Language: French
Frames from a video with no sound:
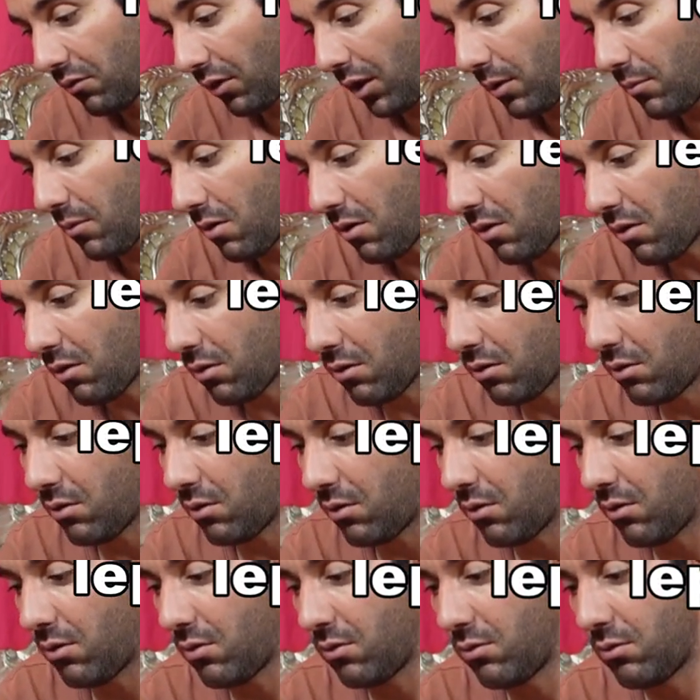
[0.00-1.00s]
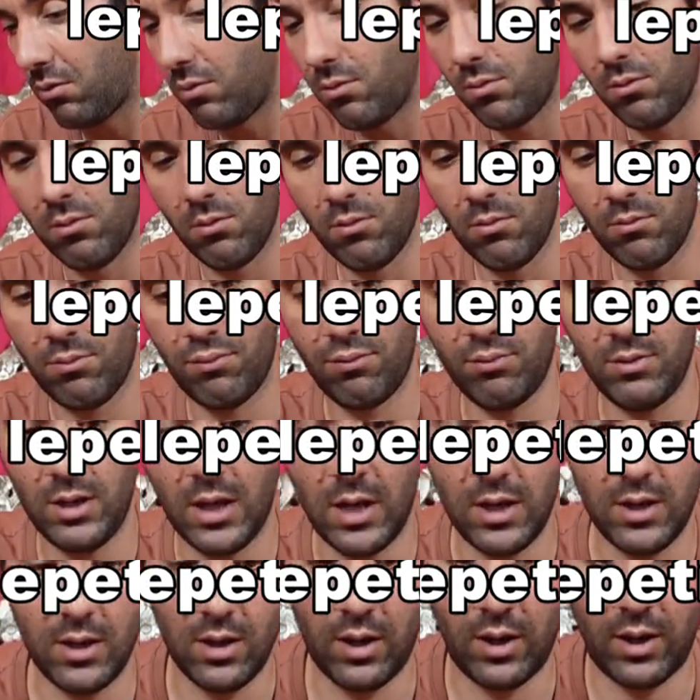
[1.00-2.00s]
vraiment, euh, il
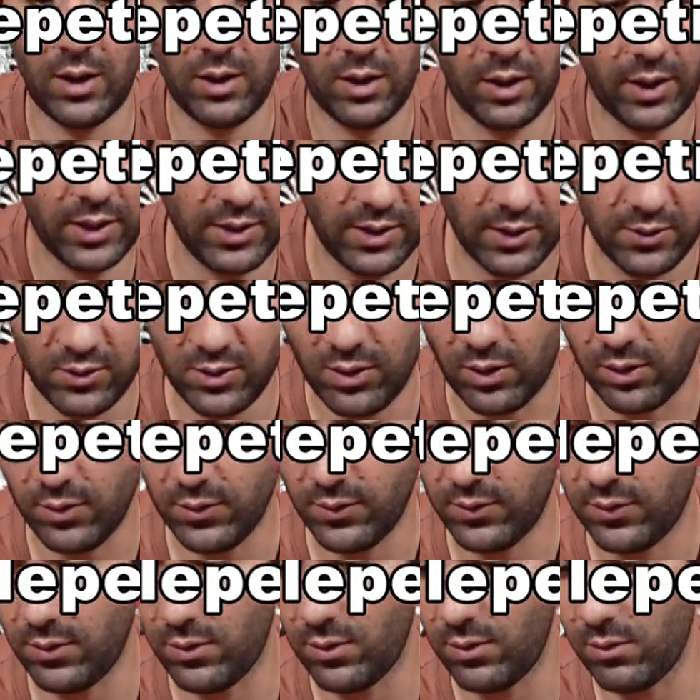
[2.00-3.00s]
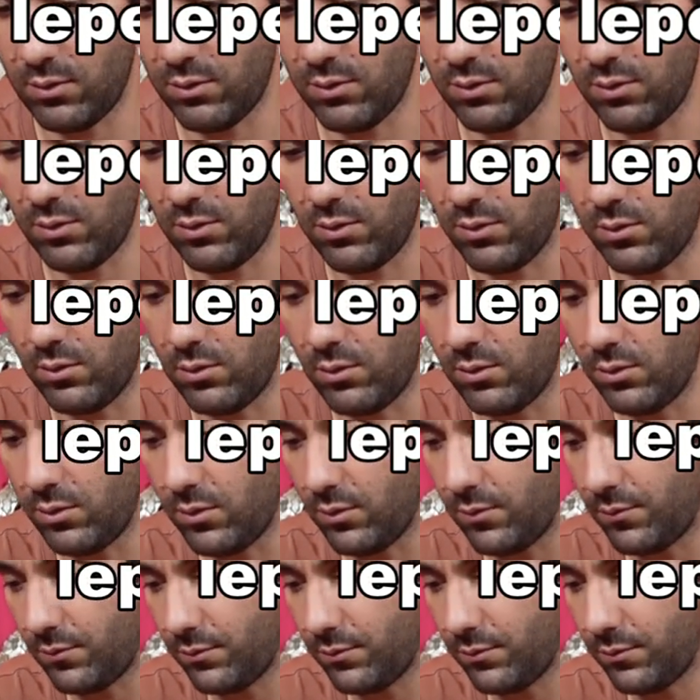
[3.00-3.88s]
n'y a, rien à dire. Hein, c'est. Bah, pour un